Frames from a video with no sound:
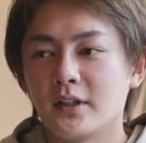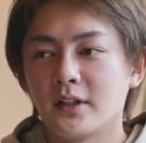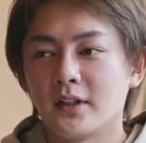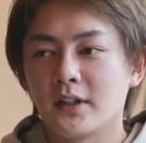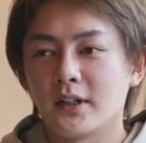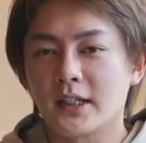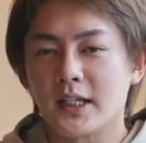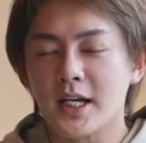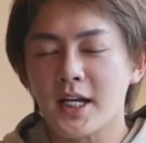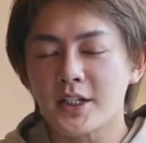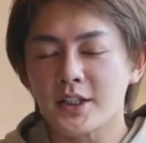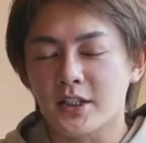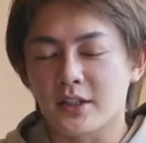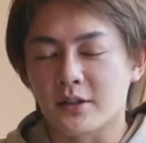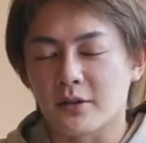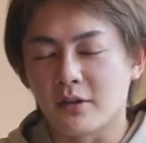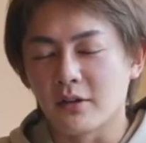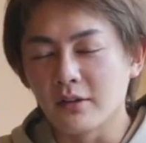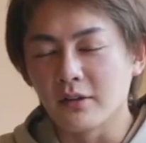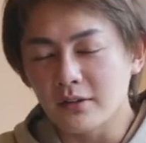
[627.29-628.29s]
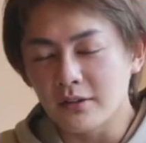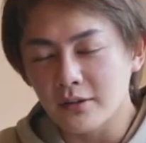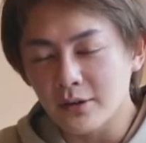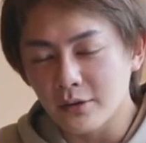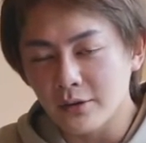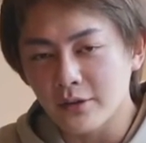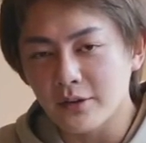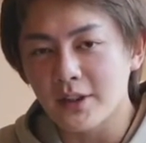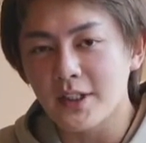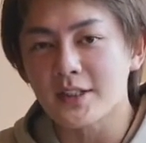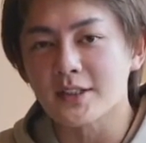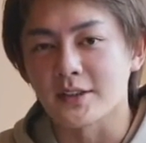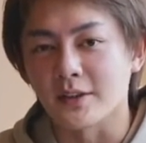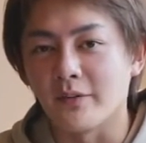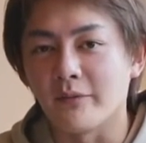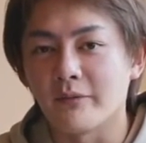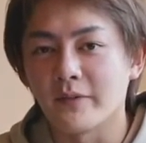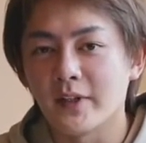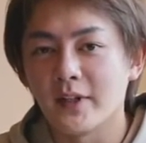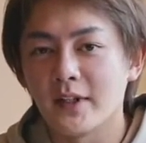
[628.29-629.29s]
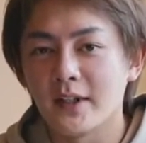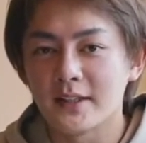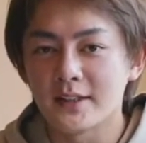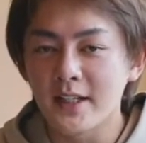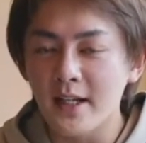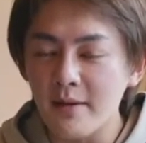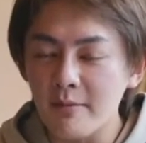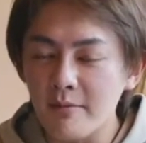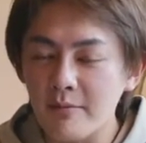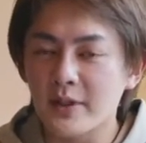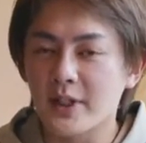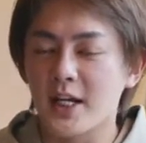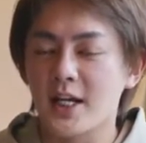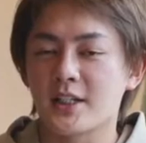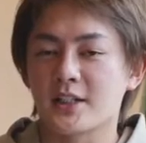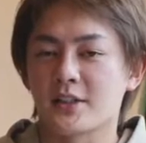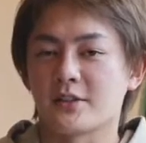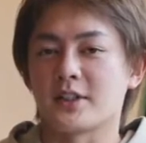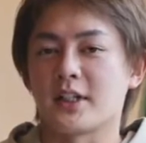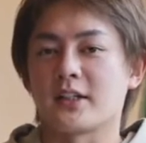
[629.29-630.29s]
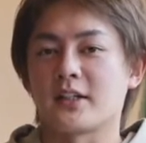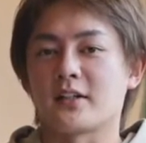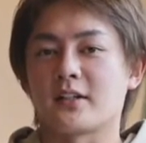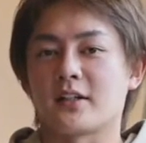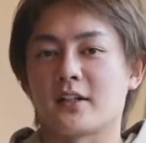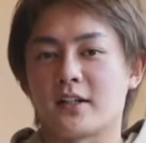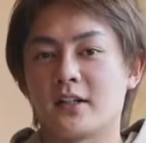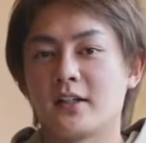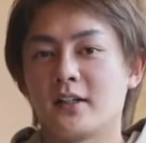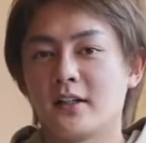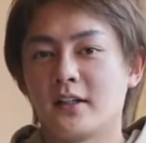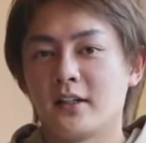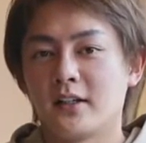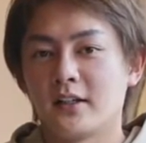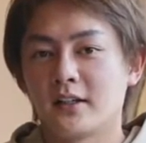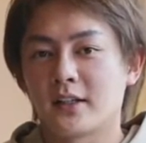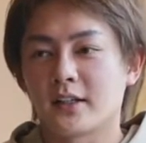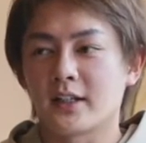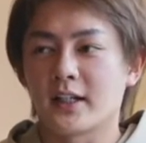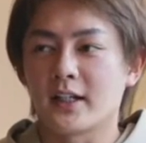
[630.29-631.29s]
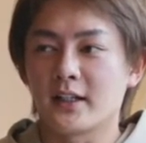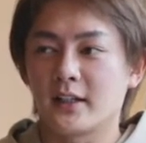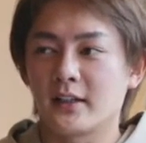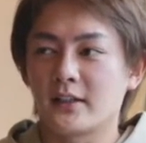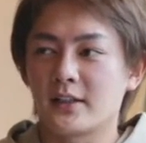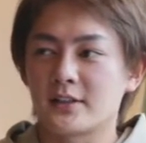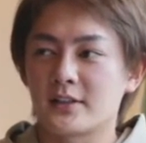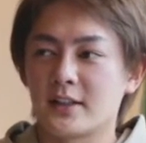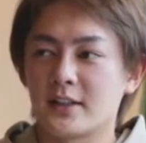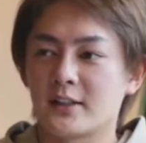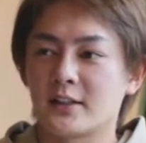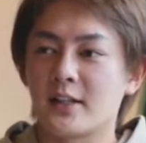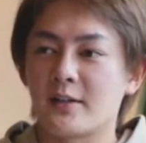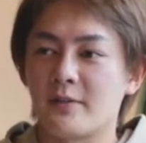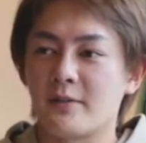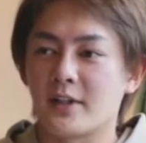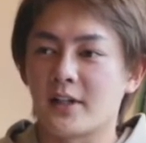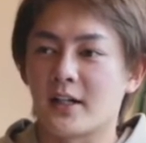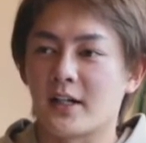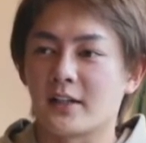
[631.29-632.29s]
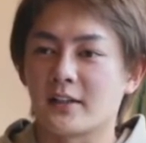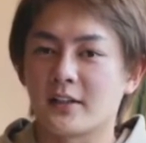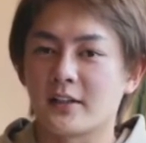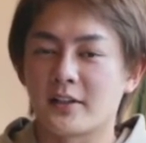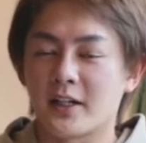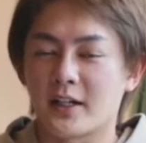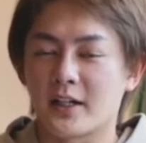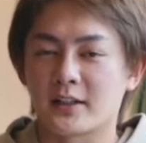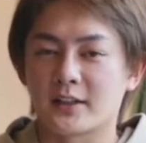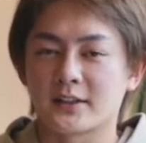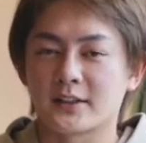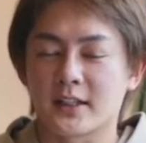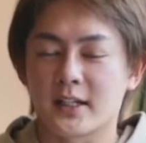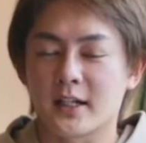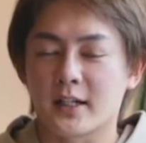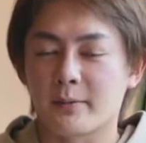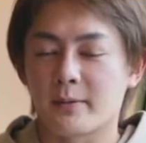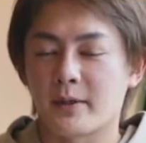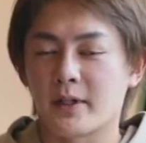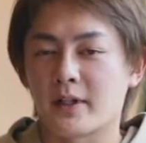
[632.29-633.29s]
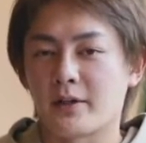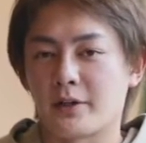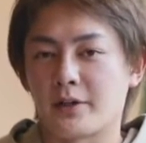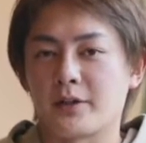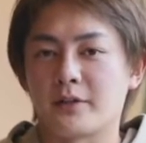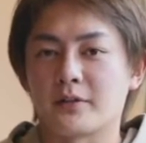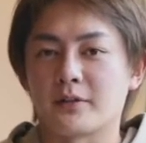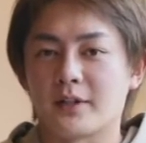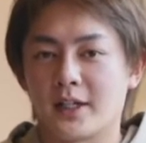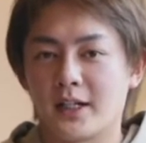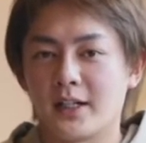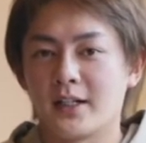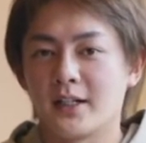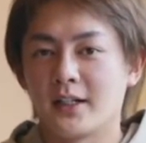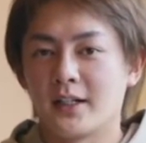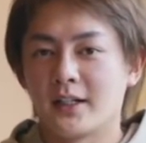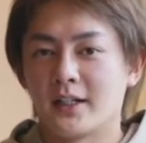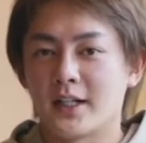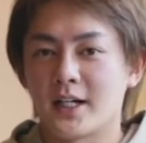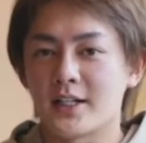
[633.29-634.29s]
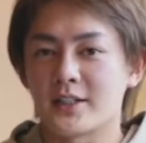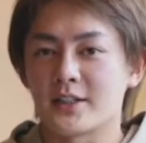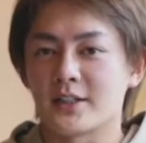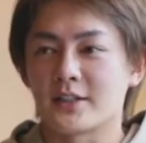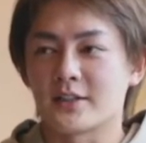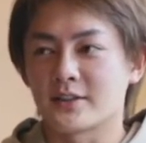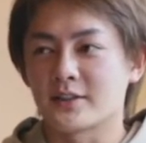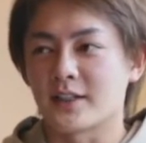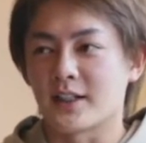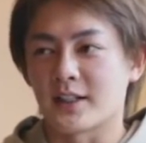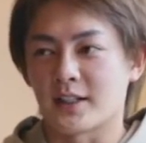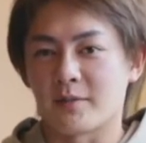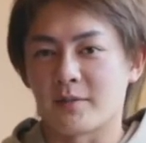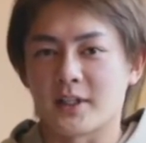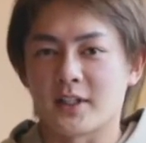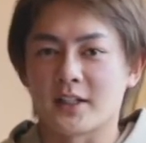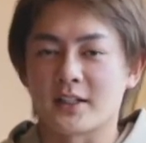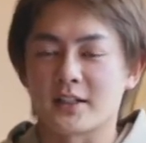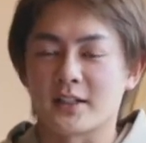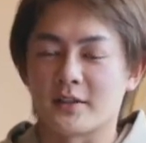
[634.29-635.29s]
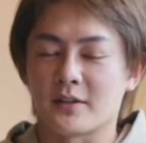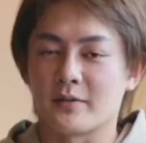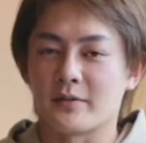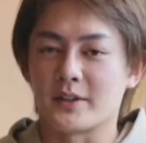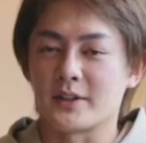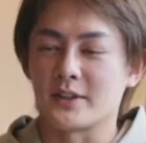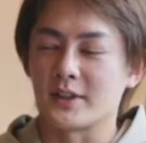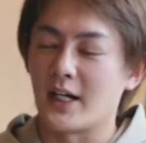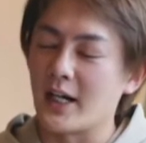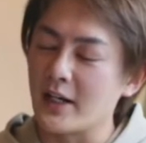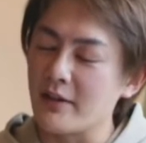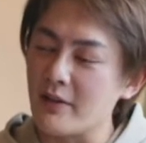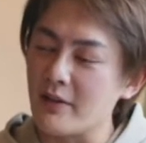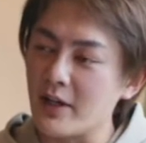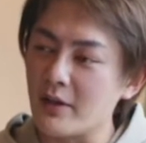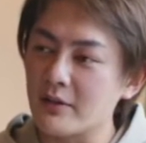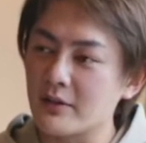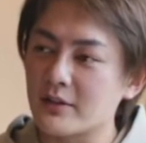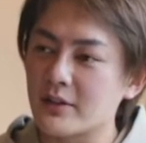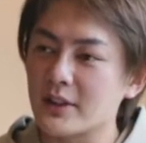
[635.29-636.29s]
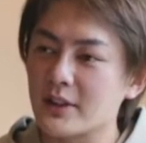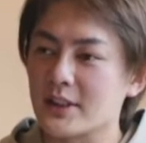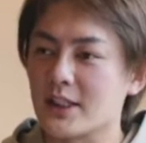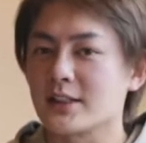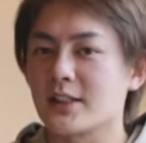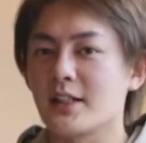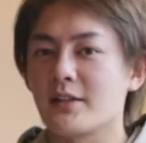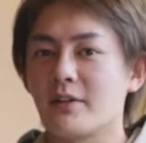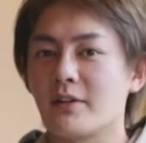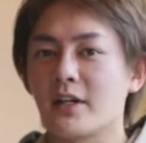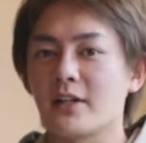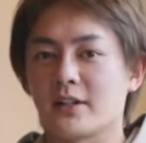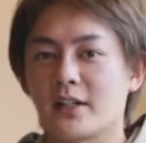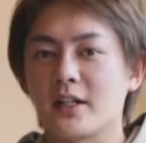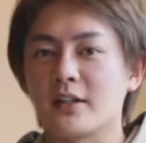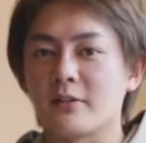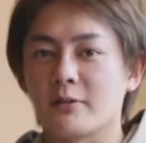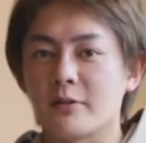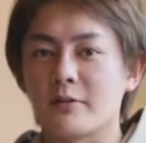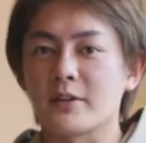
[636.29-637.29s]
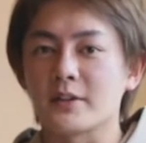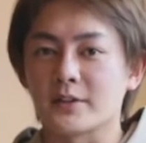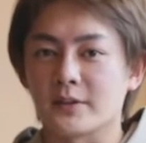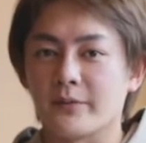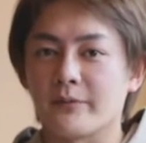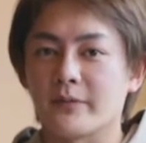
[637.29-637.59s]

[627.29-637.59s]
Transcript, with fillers: 経営者って本当孤独なんですよ全部経営者のせいになるから。だってあれだってツイッター見たらあんなの選んだ榊原悪いとか、ライジンクソだねみたいになったけど、別にあれは本当にさすがに悪くないと思いますよ。